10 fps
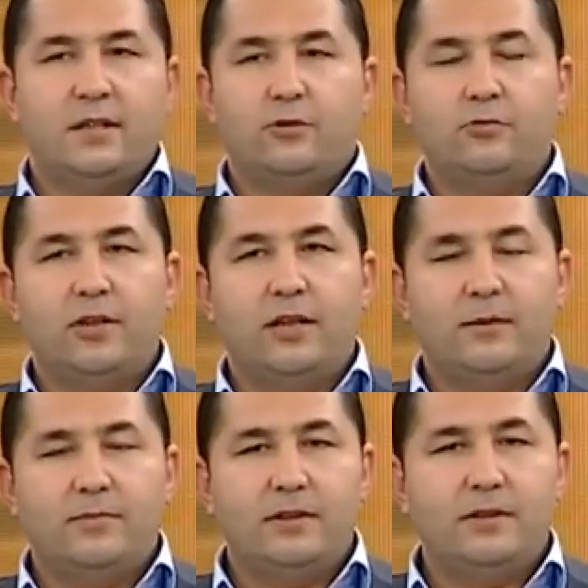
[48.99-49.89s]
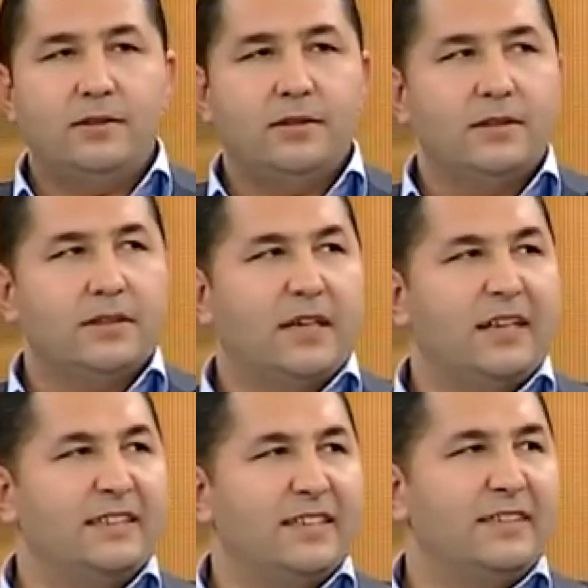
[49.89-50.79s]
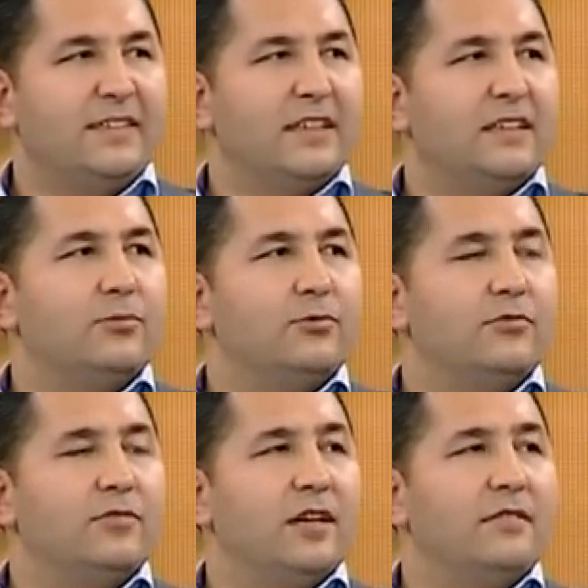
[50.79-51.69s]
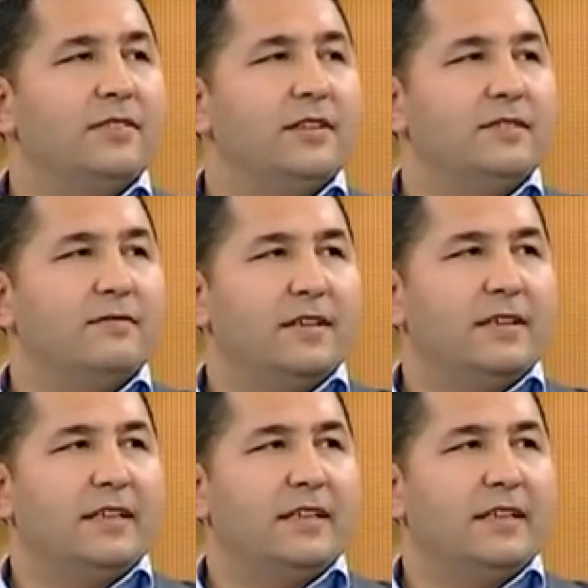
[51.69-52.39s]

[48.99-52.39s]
Kumral Abdal'ın Karacahisar'da bugün zaviyesi var.